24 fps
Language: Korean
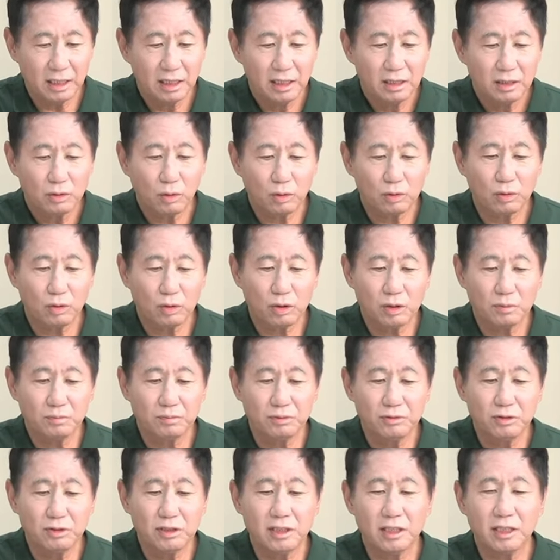독도를
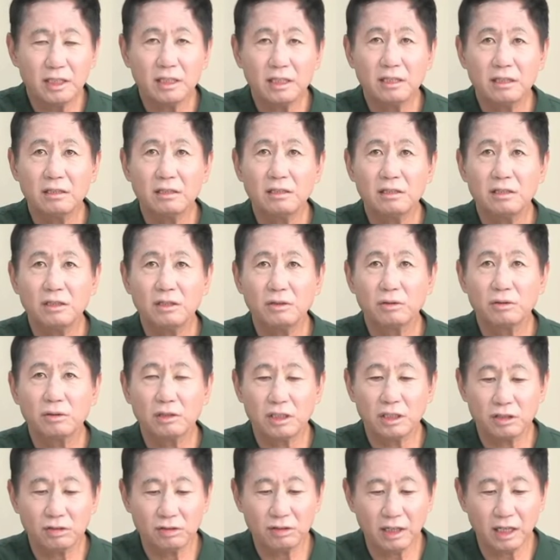분쟁지역으로
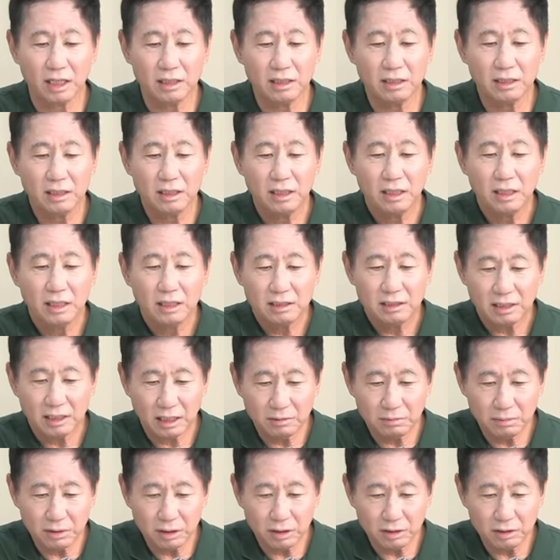기술한
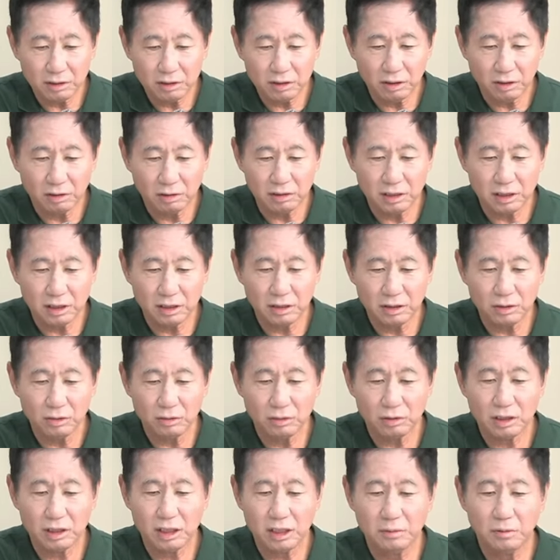
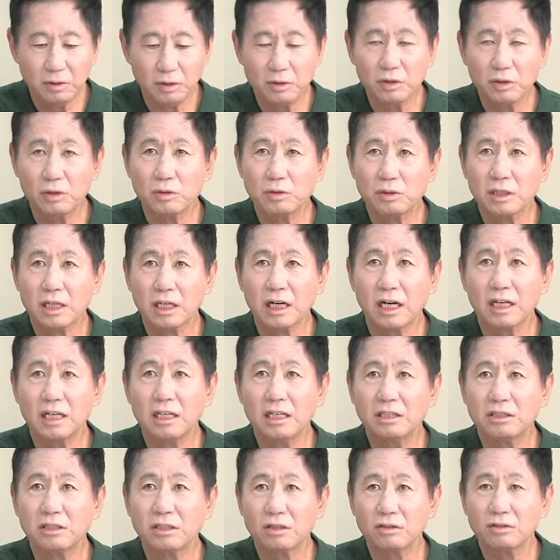장병정신교육 기본교재가
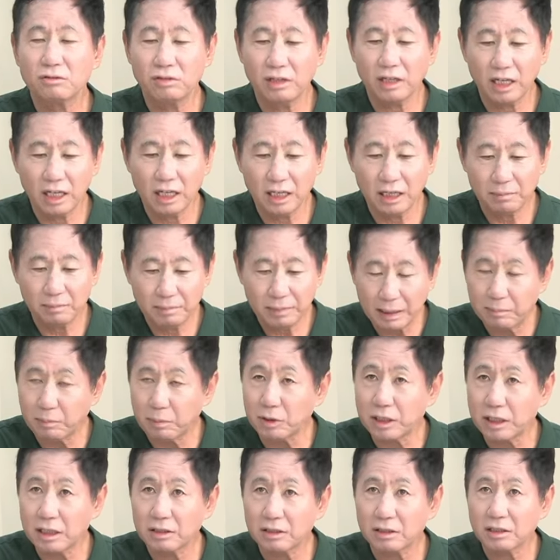일선군에
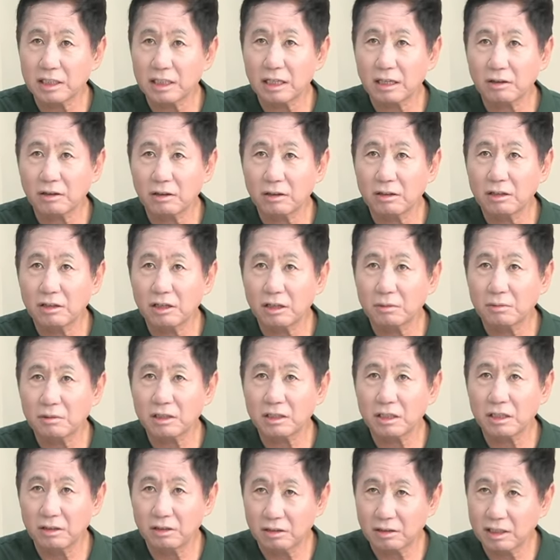배포됐던 사건은 여러분
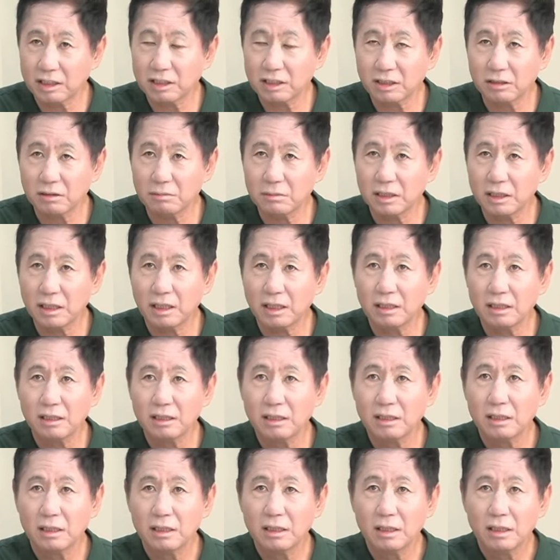기억하실 겁니다.
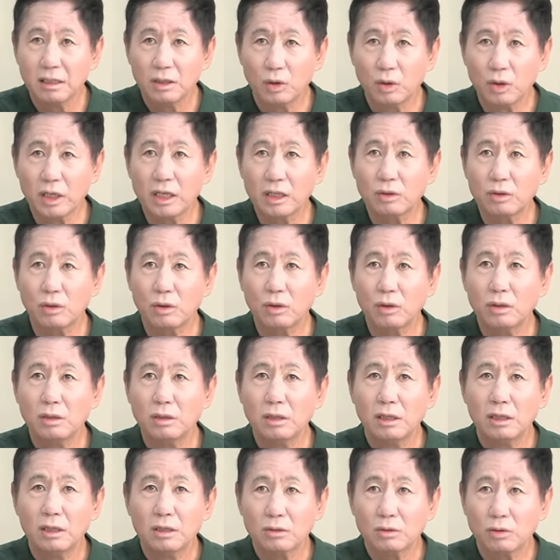올해도
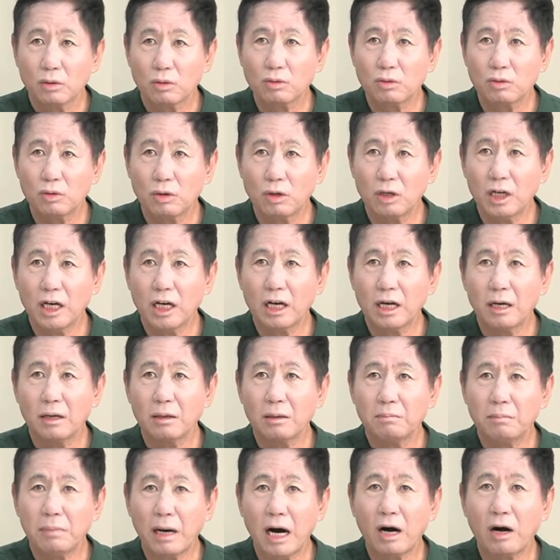독도의
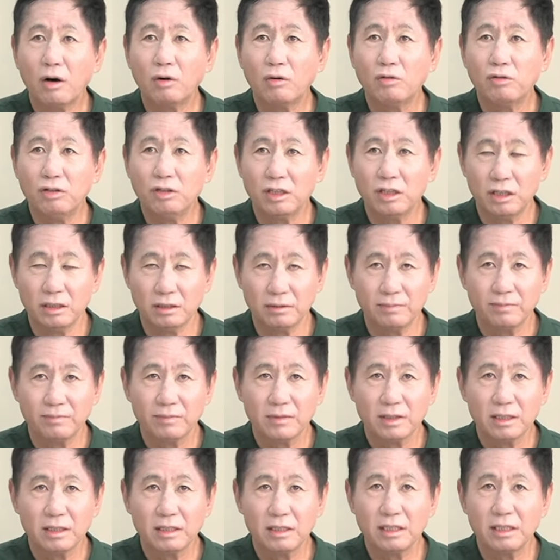
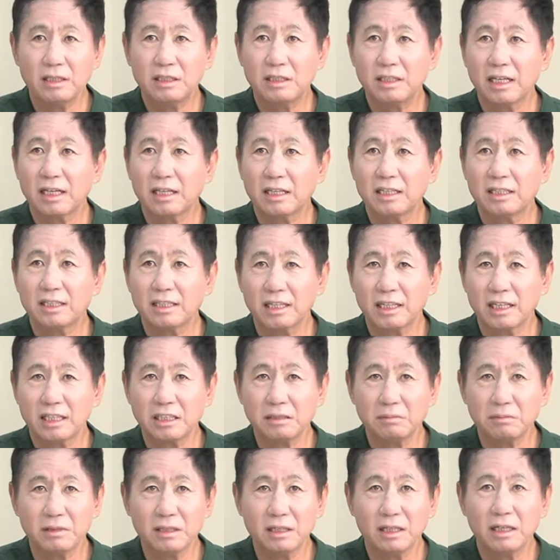방어훈련이 진행되지
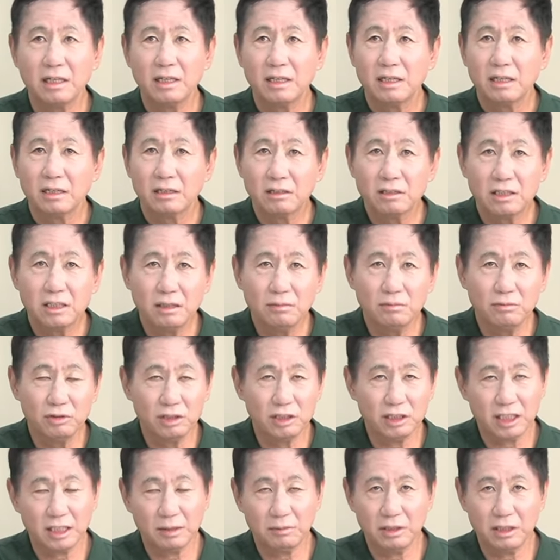않았습니다. 그것을 문제
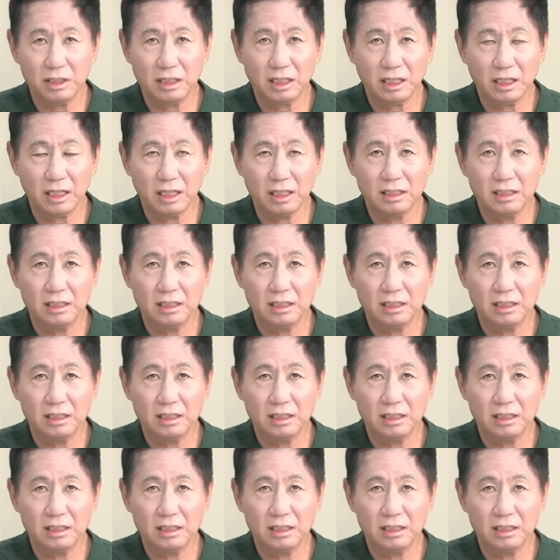삼으니까